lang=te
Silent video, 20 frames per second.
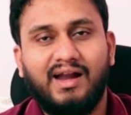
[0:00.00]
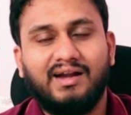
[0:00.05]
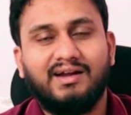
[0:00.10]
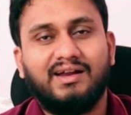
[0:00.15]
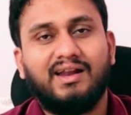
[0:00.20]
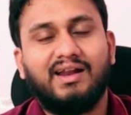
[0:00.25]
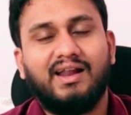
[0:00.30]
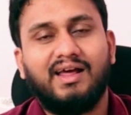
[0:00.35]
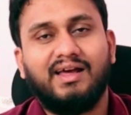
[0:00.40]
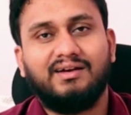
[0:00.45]

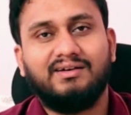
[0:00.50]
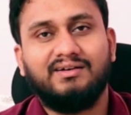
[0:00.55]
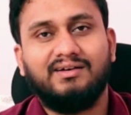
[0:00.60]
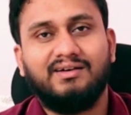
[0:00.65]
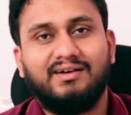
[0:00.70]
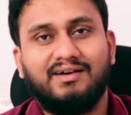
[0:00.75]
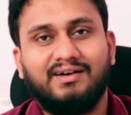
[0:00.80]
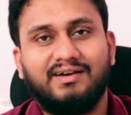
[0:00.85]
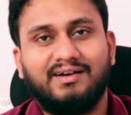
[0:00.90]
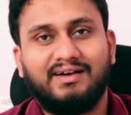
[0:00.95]
అంటే లైక్
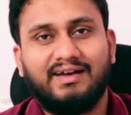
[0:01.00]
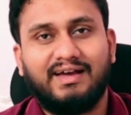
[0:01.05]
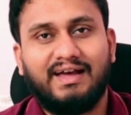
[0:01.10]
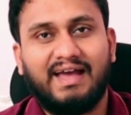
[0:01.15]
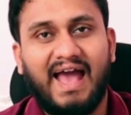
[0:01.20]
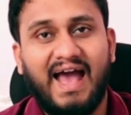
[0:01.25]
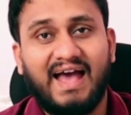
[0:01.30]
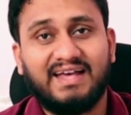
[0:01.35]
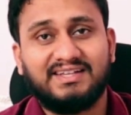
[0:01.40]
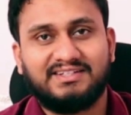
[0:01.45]

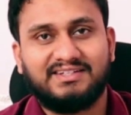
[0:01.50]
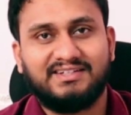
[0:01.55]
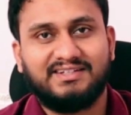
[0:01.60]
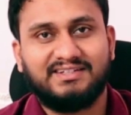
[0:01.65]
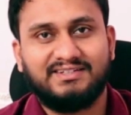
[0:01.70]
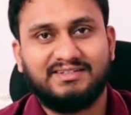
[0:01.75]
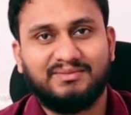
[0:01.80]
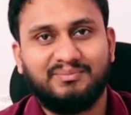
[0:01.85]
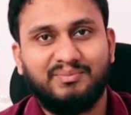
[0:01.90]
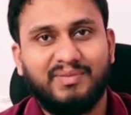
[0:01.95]

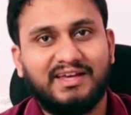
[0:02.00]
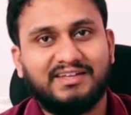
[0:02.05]
క్యాస్ట్